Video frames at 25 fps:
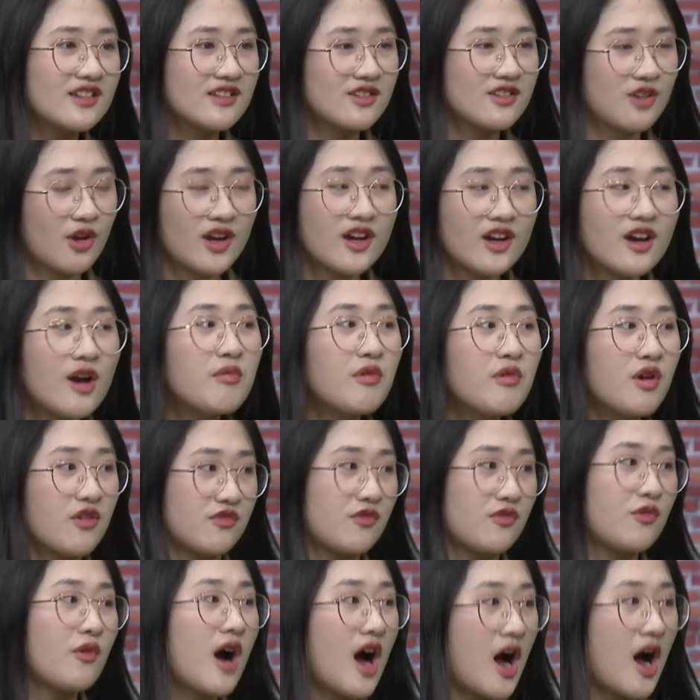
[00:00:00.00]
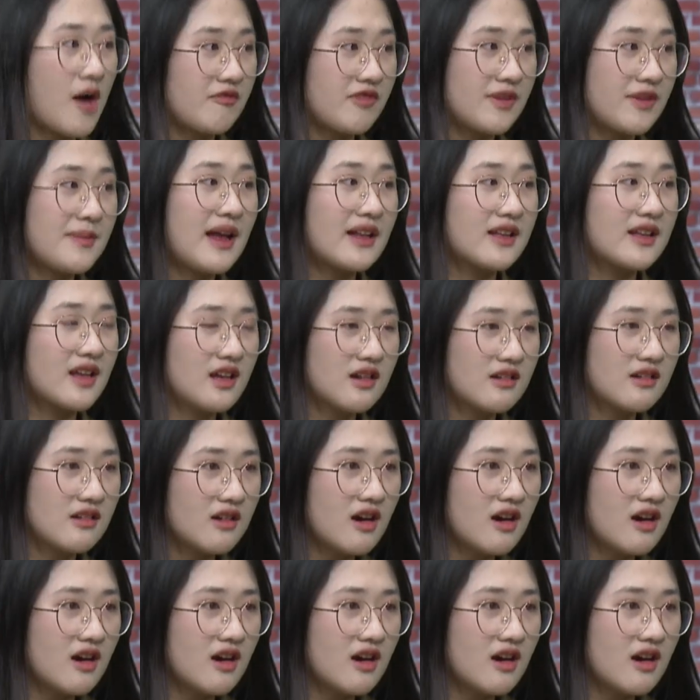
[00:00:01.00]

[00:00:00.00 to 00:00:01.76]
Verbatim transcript: nó lại không còn phù hợp với bản thân